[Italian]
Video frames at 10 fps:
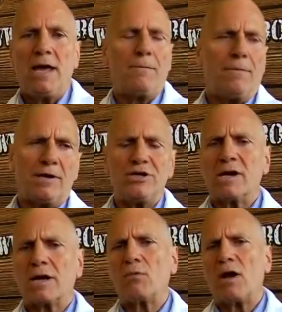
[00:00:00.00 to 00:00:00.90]
e per
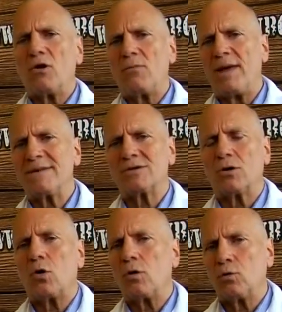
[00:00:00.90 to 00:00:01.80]
circa un anno e mezzo
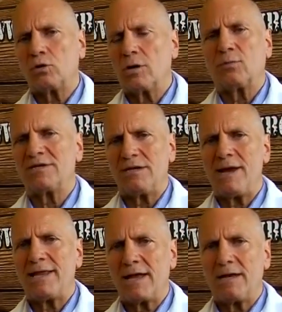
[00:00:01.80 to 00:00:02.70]
ho avuto la
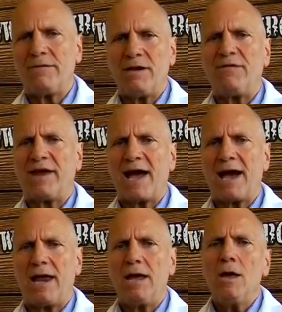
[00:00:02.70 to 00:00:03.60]
possibilità di
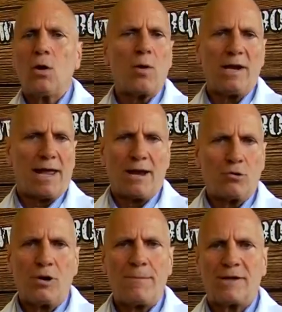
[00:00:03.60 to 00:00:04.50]
verificare quali
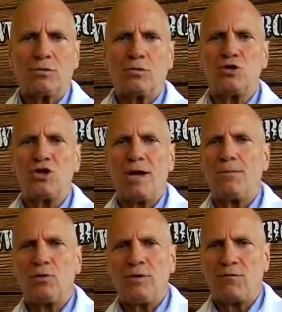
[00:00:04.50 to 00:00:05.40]
erano le patologie
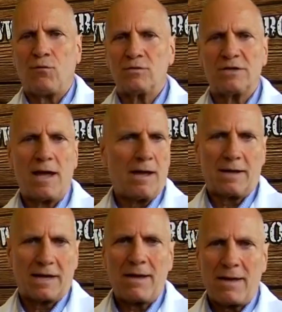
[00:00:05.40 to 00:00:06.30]
più diffuse
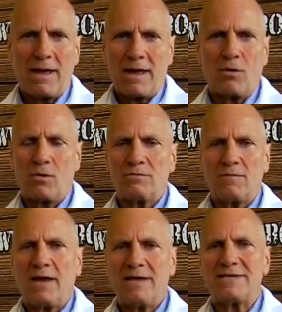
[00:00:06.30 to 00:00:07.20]
che erano,
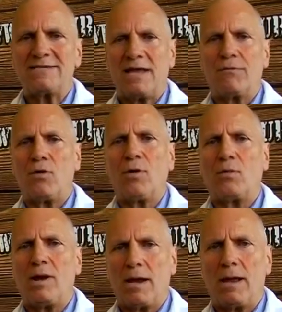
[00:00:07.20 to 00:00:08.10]
esistevano in
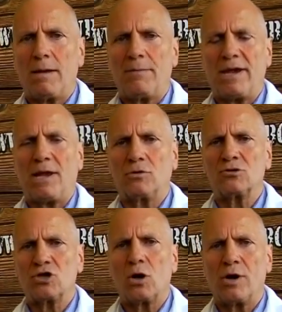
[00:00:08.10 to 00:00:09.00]
quel periodo
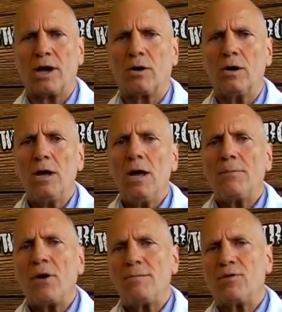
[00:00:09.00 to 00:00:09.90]
storico.
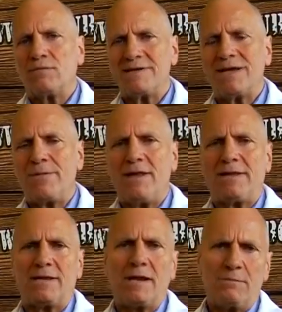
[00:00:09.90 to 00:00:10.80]
Poi
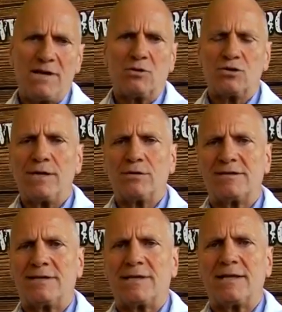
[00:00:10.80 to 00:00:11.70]
improvvisamente dal
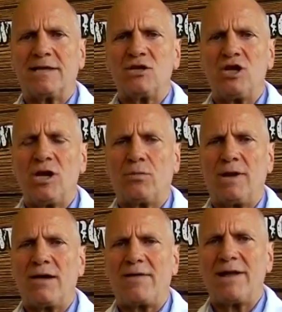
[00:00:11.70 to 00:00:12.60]
1975
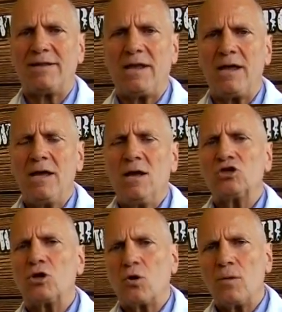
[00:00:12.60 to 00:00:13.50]
in avanti
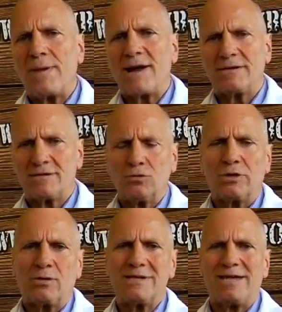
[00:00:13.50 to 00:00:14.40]
sono comparte
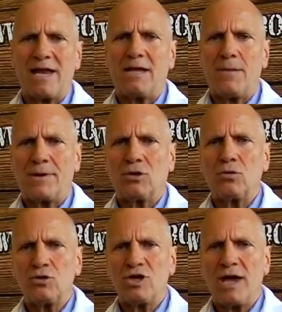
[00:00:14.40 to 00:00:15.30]
tutta una serie di
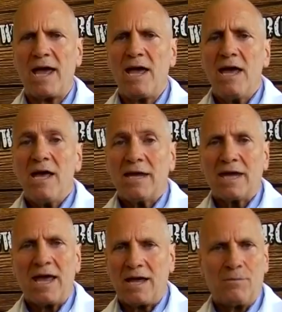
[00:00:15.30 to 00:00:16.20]
patologie
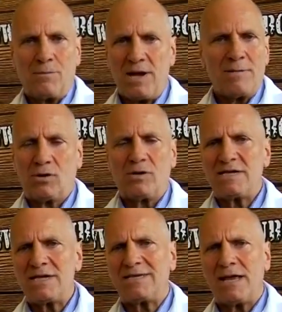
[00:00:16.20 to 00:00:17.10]
che prima non
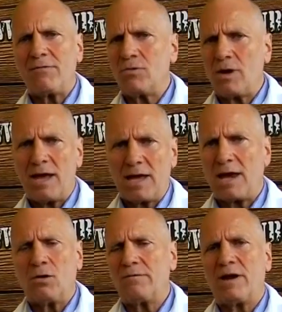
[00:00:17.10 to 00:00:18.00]
esistevano e che
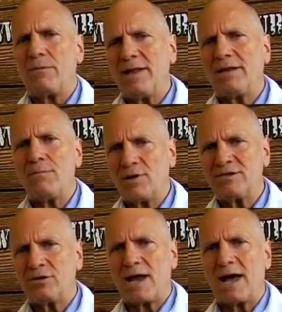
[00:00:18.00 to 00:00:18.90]
erano veramente
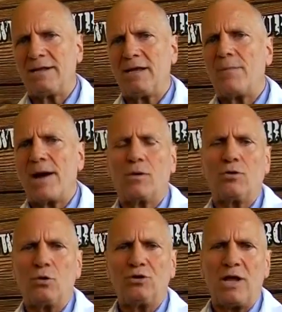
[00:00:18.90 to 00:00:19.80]
impressionanti. Parlo
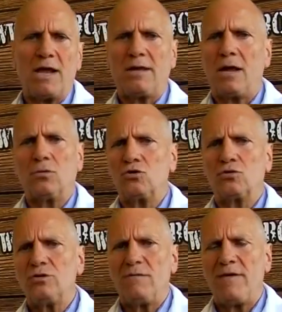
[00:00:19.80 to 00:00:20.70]
di ottiti,
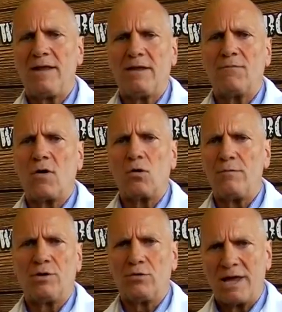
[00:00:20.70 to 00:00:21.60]
congiuntiviti,
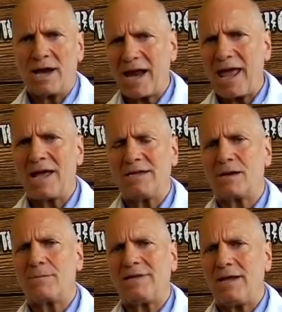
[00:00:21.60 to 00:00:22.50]
vomito, diarrea,
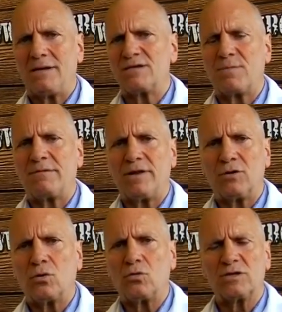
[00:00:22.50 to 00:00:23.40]
dermatiti
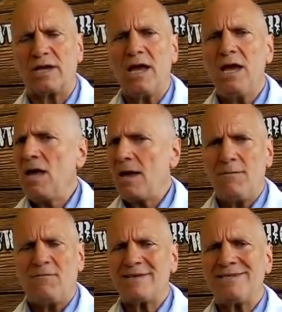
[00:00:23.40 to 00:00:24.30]
spaventose,
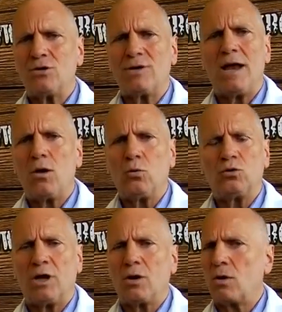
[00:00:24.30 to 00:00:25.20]
infezioni
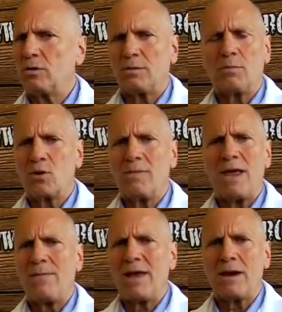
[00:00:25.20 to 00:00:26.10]
all'utero,
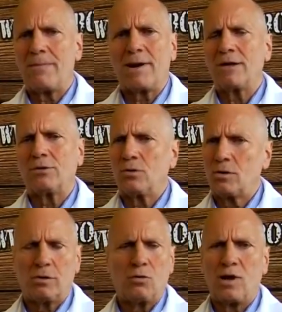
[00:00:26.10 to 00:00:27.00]
problemi
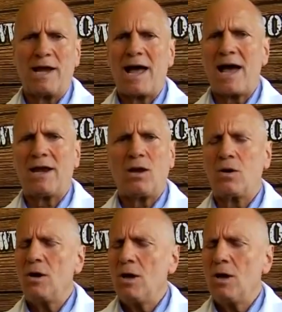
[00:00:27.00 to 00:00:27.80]
all'apparato urinario,